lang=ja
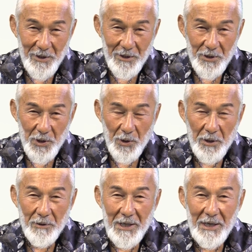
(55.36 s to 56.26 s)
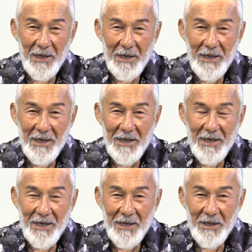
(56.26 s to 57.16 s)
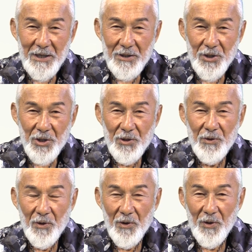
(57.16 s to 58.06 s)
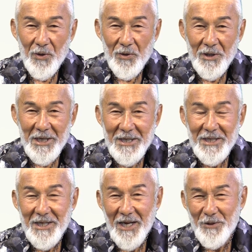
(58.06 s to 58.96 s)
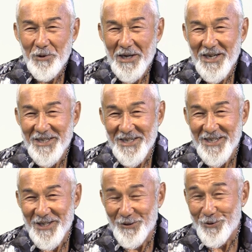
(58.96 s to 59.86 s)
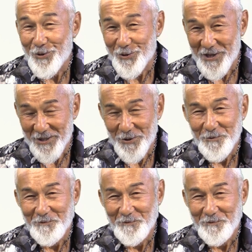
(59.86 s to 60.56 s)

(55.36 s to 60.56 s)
それは主の臨在の中にいることだと